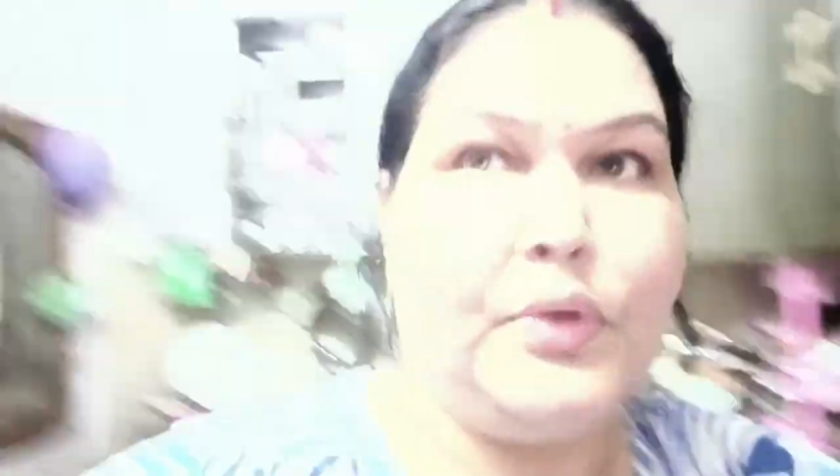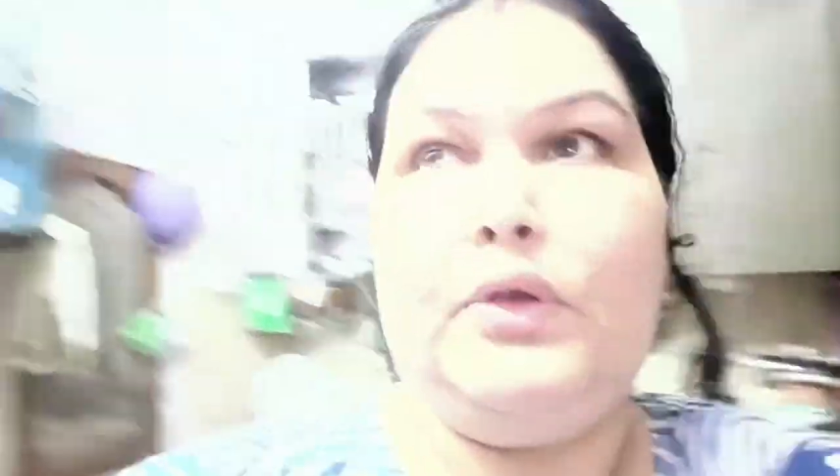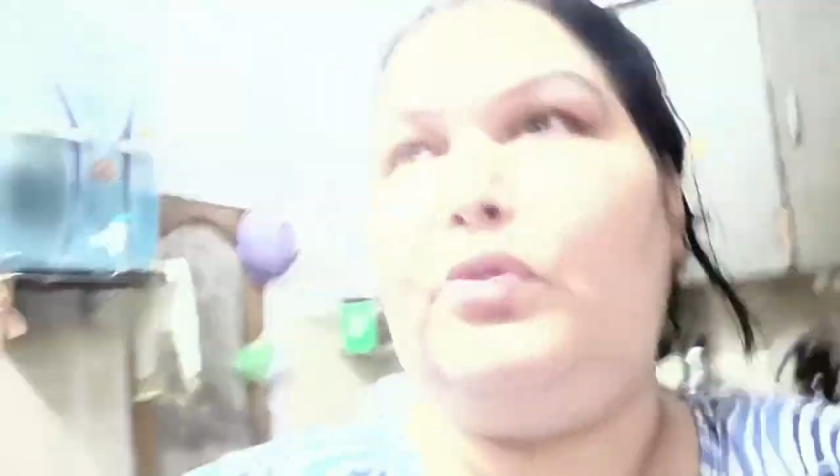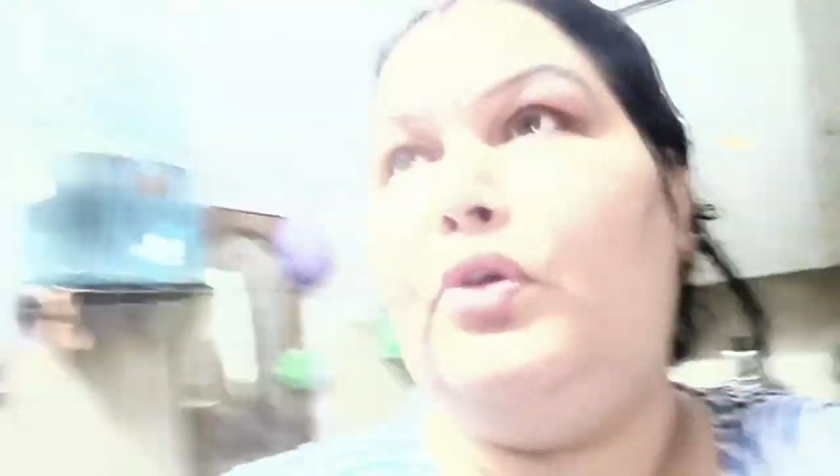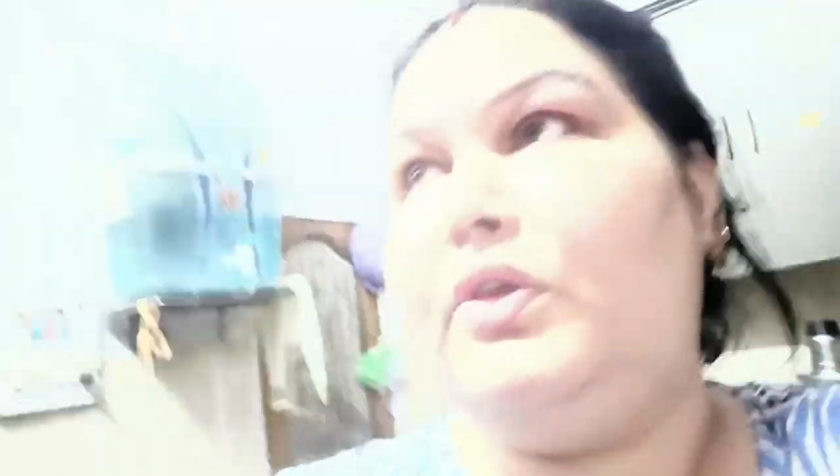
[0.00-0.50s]
लूँ
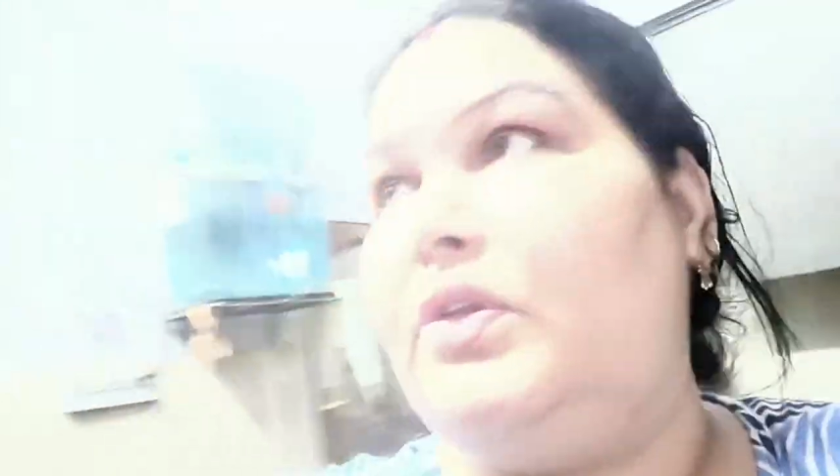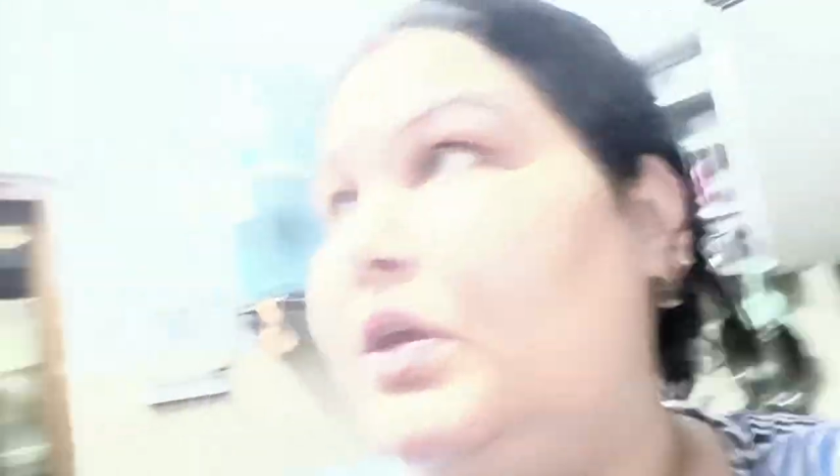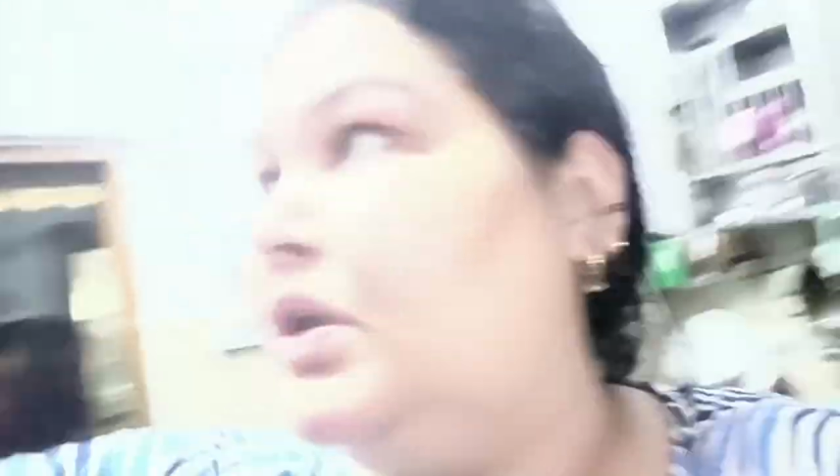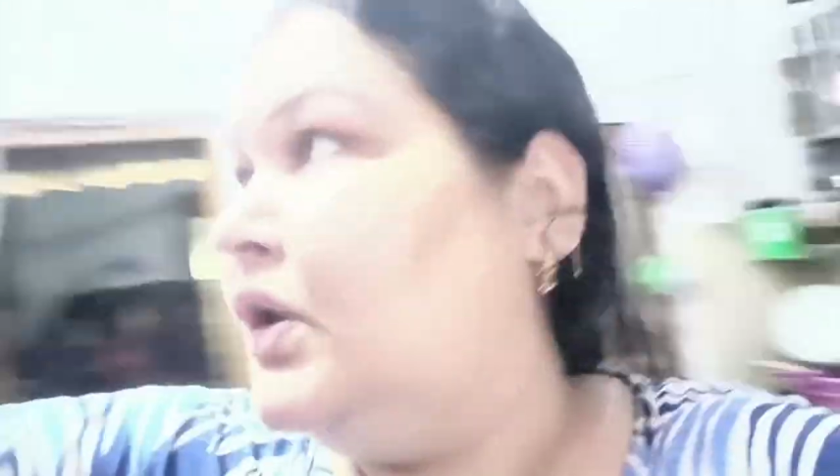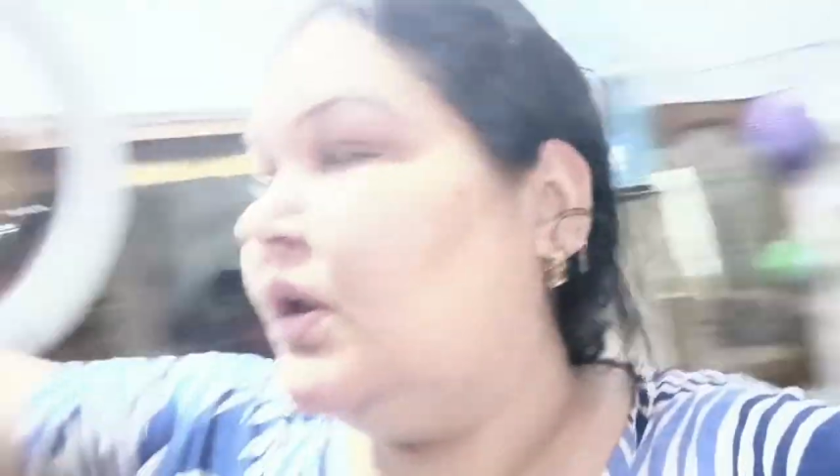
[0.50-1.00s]
थोड़ी सी
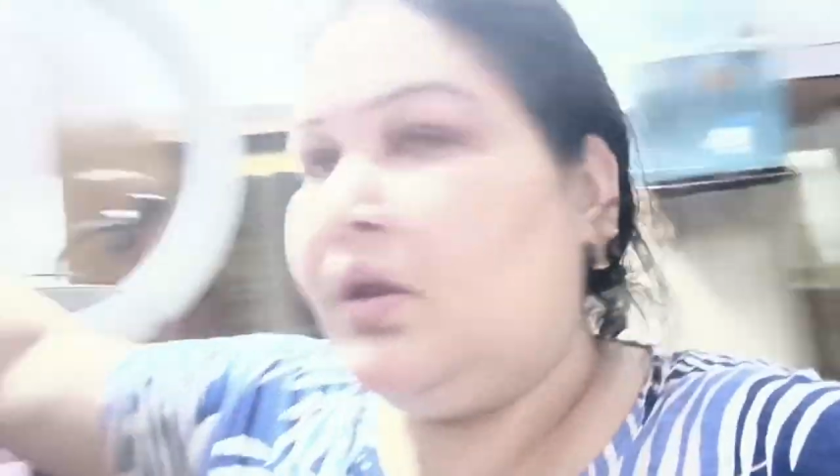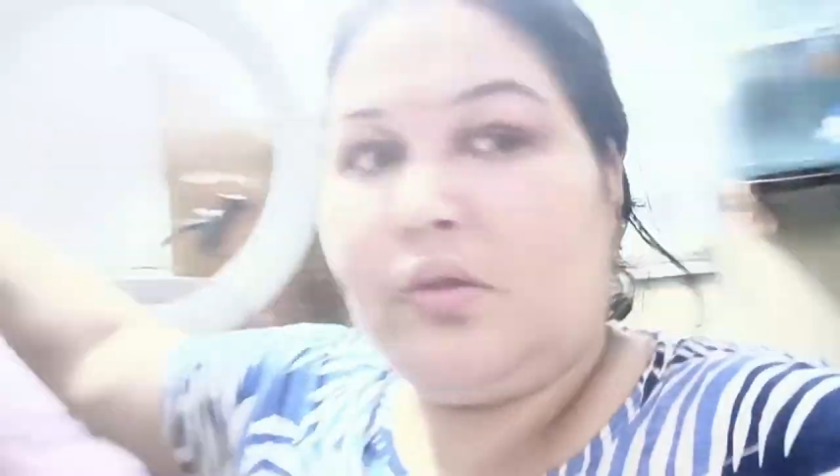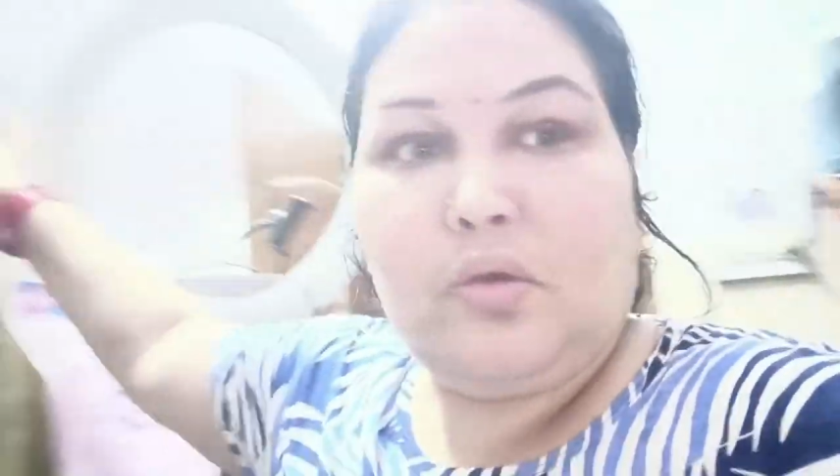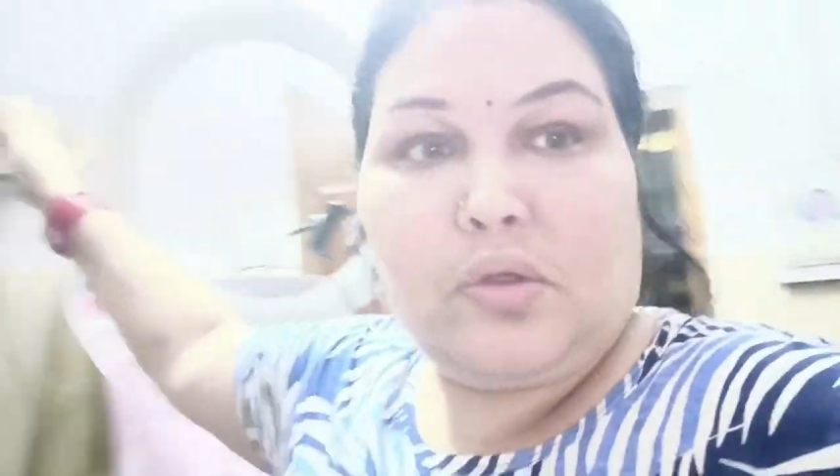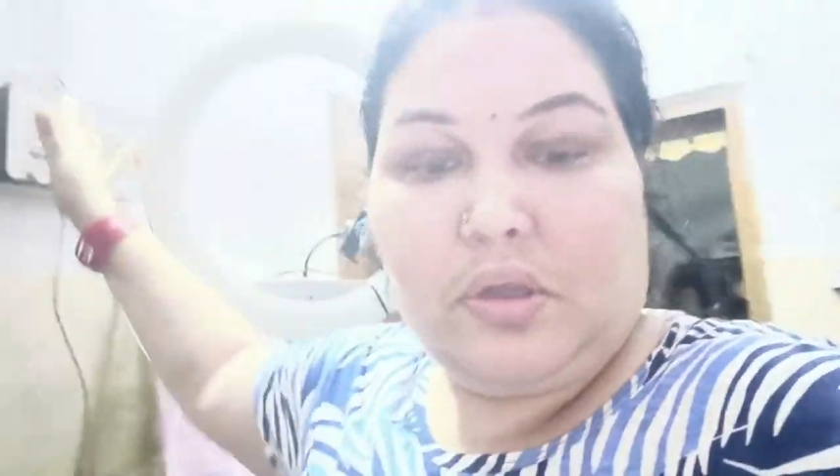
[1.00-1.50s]

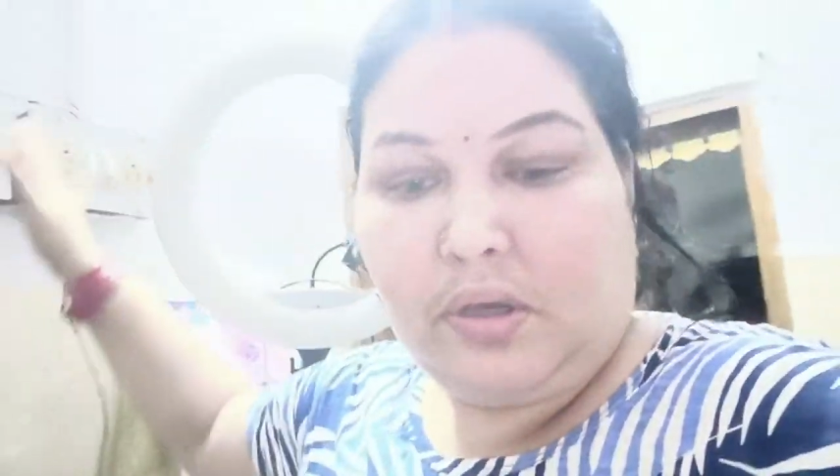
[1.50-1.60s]
क्योंकि ना